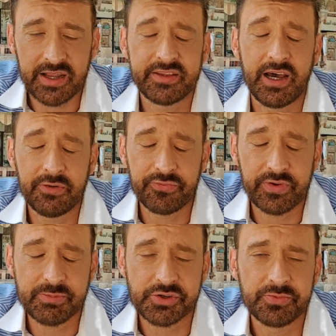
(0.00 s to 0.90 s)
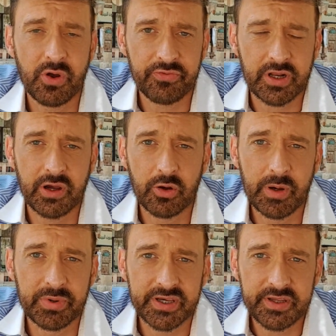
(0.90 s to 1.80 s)
Atanf. Ich habe schon öfter
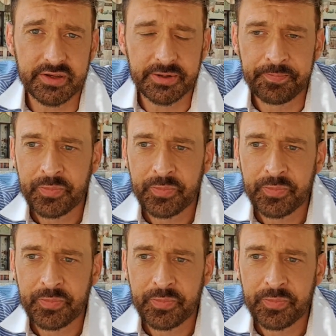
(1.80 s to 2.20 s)
darüber berichtet.